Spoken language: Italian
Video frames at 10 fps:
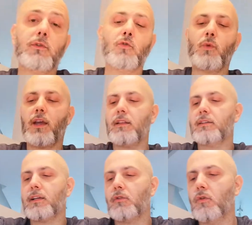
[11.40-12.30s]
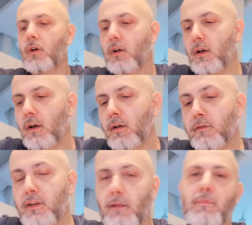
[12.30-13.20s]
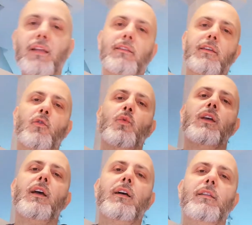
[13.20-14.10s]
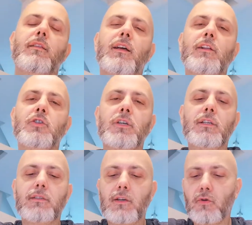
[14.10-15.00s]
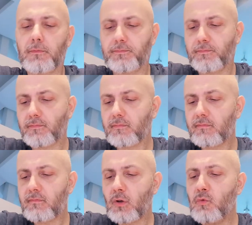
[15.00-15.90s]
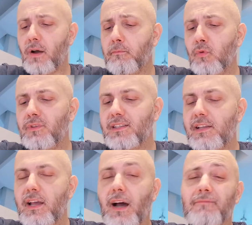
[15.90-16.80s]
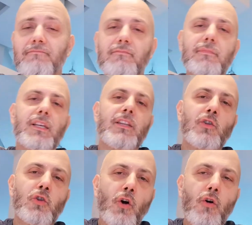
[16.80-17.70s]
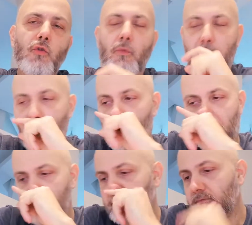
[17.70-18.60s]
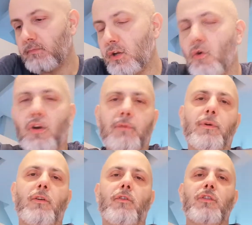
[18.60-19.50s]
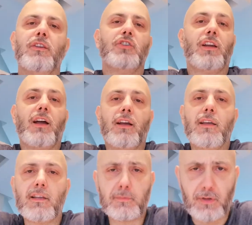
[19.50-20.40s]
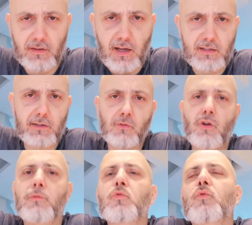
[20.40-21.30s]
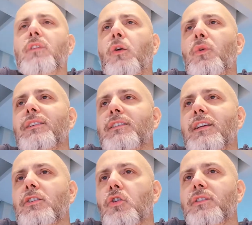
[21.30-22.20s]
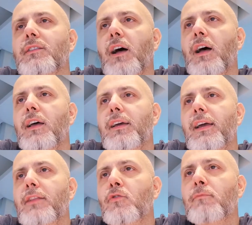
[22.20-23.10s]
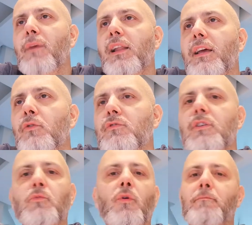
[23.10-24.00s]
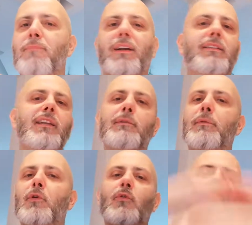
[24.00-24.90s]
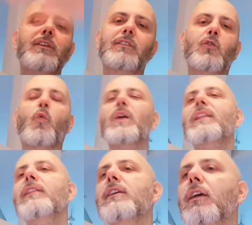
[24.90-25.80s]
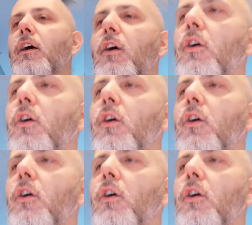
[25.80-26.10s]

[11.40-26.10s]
questo weekend è stato finalmente un weekend calcistico, una Bundesliga in tono un po' minore, però c'era anche da aspettarselo dopo tutta questa sosta, è normale che non si può partire proprio con gli squigli